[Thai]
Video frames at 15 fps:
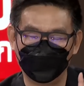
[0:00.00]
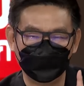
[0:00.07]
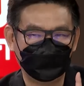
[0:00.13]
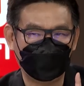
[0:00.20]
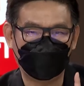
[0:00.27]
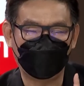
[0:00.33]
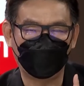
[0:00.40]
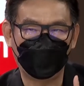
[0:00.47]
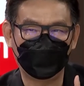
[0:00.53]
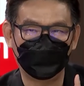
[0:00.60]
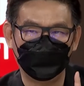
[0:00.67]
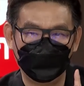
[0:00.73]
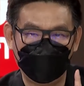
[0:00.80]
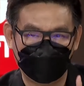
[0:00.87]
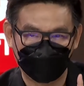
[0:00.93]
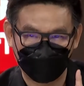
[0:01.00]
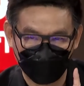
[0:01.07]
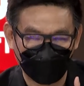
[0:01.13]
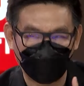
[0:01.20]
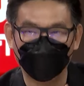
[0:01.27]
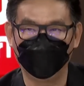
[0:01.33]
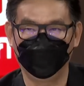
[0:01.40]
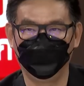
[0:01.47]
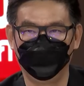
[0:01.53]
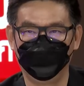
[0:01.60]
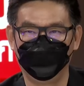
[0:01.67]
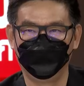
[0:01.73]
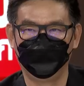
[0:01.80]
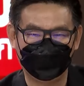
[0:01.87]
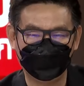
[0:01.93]
ผมใช้คำว่าผิดทุกคน
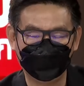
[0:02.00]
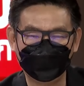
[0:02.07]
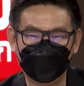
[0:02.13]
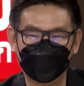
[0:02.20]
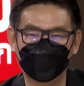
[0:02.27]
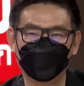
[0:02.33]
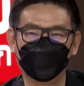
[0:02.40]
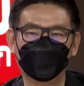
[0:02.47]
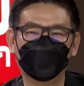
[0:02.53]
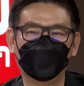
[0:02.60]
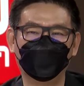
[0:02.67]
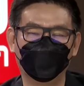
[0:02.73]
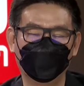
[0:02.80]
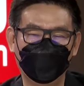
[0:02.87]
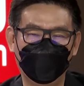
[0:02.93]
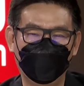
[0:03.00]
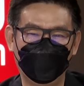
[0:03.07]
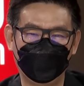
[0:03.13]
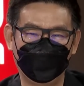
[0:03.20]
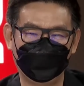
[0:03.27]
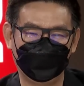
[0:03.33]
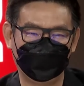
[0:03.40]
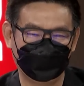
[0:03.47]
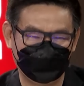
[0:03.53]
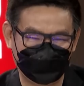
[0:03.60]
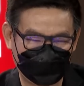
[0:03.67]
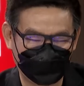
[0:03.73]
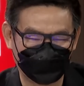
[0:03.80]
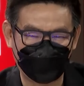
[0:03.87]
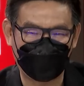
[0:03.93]
ผิดตั้งแต่หัวหน้า
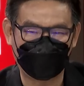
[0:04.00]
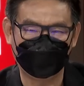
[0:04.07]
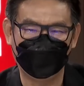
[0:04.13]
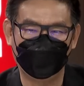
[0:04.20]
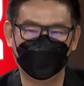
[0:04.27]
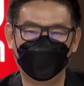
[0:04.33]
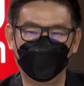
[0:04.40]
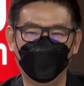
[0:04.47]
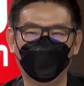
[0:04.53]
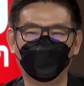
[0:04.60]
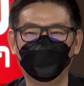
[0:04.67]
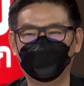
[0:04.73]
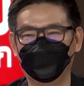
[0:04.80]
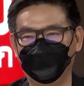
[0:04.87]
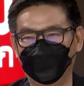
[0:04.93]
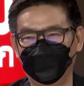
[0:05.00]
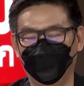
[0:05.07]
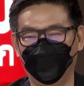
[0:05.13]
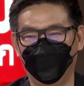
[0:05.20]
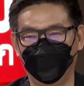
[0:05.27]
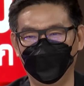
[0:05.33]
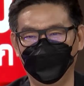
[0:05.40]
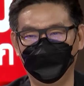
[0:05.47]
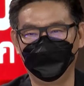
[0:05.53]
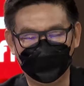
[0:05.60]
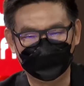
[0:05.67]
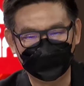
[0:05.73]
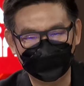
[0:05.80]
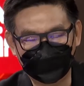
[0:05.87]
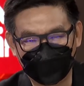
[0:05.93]
รัฐบาลเนี่ยเอาคุณธรรมนัฐออก ผิ
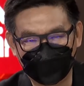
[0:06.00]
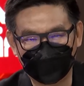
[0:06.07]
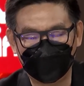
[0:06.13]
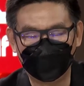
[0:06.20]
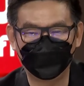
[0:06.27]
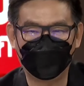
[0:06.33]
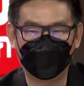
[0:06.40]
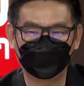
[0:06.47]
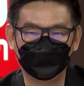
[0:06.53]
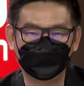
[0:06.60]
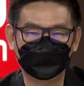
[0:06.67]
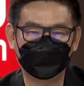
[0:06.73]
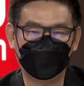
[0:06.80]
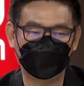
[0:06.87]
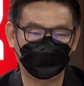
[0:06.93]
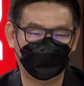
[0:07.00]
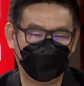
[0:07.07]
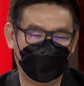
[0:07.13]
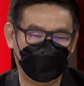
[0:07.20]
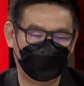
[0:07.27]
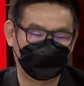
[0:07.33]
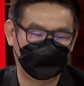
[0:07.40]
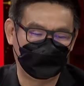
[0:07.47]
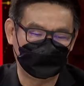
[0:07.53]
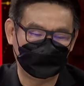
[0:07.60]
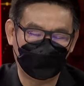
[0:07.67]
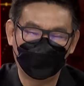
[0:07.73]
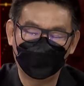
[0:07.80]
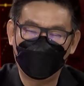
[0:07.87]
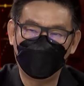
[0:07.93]
ดตั้งแต่การวางยุทธศาสตร์ว่า
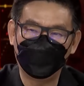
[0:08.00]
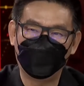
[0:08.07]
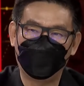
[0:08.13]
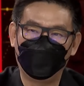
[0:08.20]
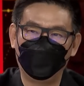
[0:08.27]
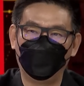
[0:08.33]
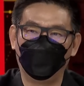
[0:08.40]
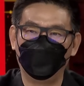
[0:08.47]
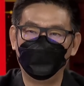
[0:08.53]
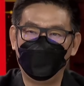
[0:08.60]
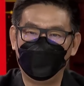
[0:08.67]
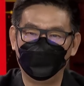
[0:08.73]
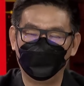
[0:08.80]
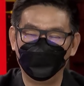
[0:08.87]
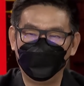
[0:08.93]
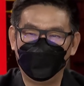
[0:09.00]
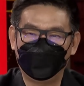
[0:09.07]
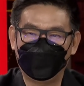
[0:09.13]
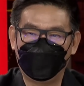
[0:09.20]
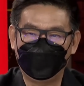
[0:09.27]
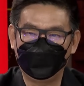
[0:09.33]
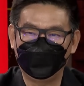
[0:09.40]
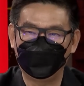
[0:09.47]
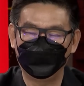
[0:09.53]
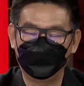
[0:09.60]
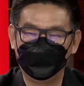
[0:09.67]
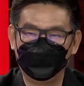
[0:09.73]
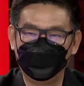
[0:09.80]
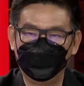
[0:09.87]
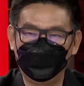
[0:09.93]
จะเอาใครมาลงเป็นผู้อำนวยการในแต่ละ
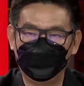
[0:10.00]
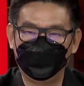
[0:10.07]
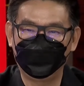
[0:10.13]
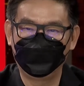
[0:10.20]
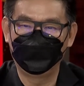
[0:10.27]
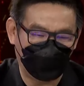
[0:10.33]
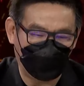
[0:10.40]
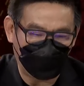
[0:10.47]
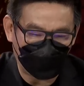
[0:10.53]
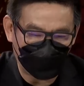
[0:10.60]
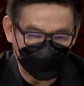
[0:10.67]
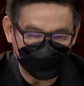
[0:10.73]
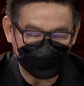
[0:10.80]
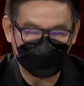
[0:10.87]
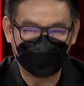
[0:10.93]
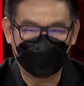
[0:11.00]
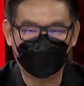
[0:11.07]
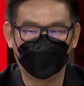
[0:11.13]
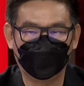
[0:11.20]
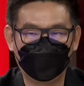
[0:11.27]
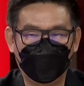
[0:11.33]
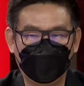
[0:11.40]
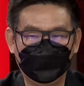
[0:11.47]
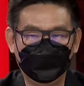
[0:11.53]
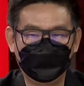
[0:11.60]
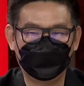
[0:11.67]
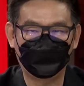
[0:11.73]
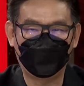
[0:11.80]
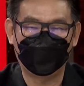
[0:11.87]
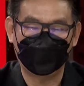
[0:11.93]
พื้นที่ แล้วก็ในแง่ของการที่
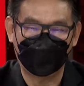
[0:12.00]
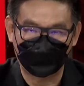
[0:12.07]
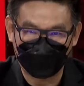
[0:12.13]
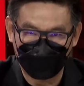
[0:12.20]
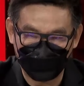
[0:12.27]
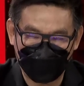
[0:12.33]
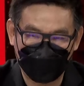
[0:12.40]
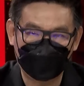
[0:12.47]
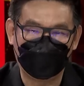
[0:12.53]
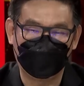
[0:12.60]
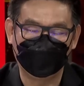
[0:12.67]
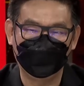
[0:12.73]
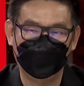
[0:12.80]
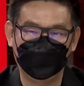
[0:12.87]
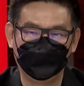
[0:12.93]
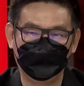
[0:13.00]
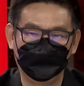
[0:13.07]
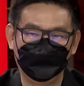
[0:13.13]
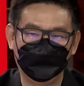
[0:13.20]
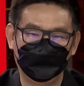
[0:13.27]
จะมากลับกันภายหลังเนี่ย